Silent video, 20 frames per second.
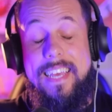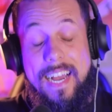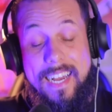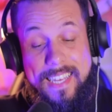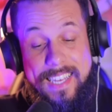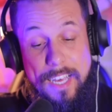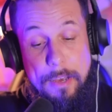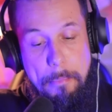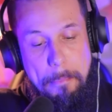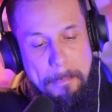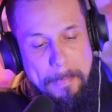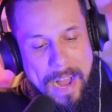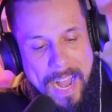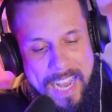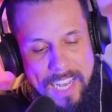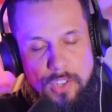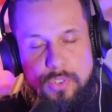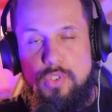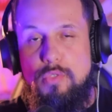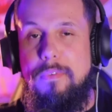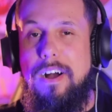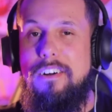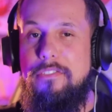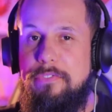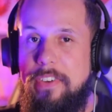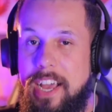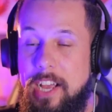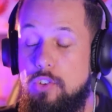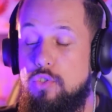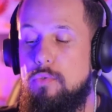E aqui, mais uma
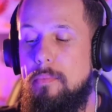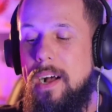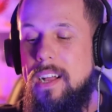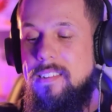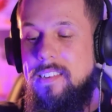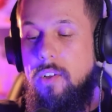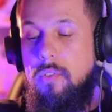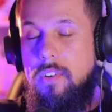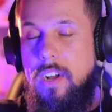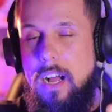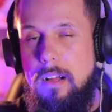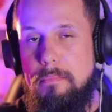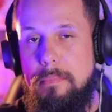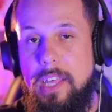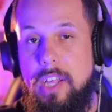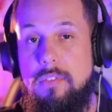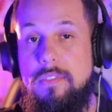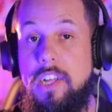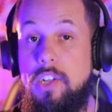vez, o Marcelo Camelo